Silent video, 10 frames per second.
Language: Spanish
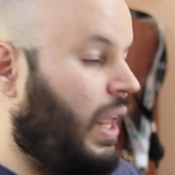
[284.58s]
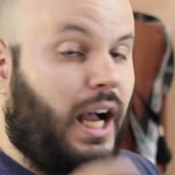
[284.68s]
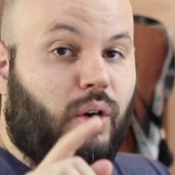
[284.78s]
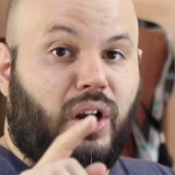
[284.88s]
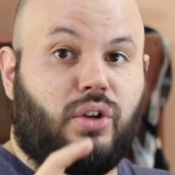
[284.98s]

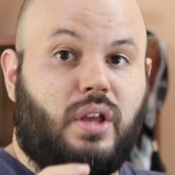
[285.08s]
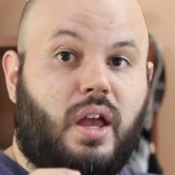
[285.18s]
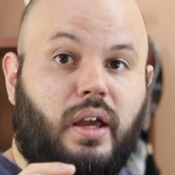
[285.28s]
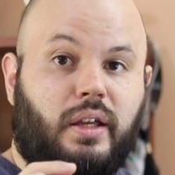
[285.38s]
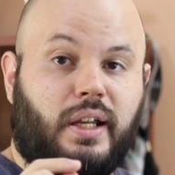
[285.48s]
Ah, una
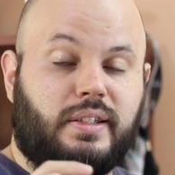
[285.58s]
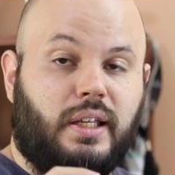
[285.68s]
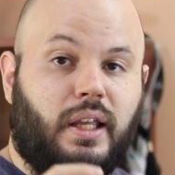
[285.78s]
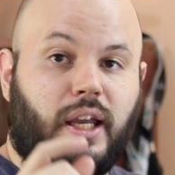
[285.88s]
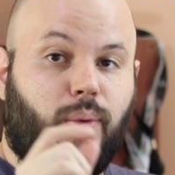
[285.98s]
cosa
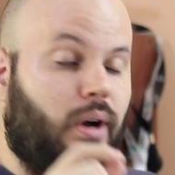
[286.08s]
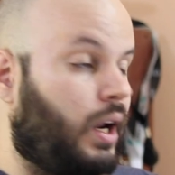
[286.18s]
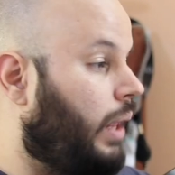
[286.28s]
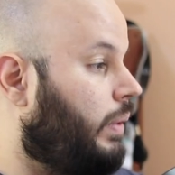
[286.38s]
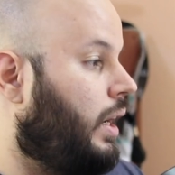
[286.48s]
interesante es que
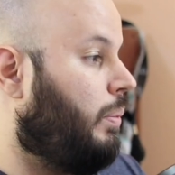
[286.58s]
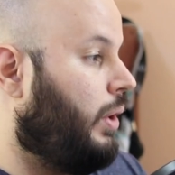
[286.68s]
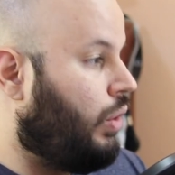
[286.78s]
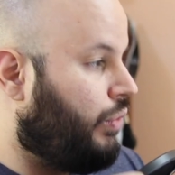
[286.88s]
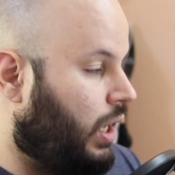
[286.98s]
liveness le
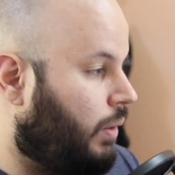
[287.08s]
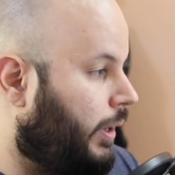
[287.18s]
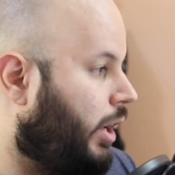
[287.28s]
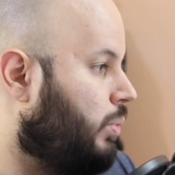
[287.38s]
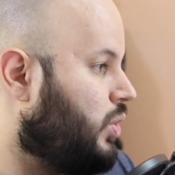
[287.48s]
puedes configurar varias